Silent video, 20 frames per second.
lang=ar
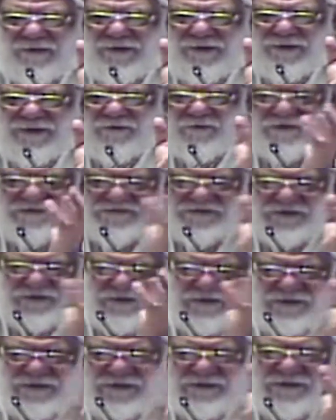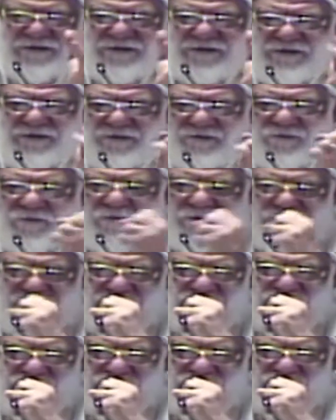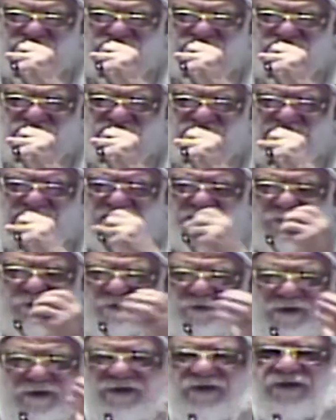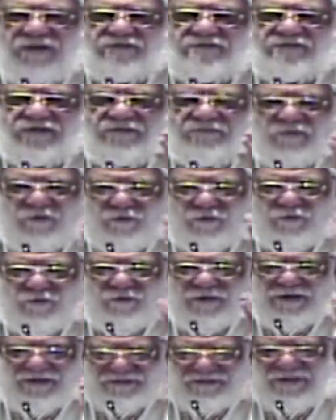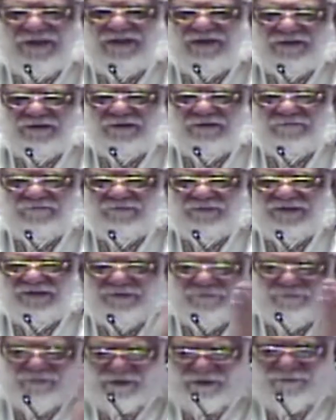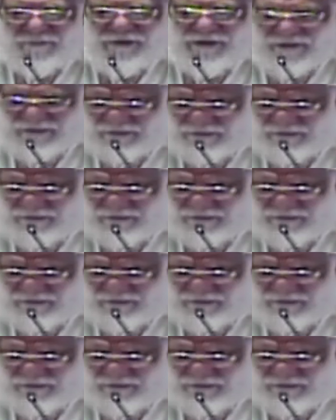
واثقين ان هو خلاص الموضوع هيتحل ما دام بابا اخذ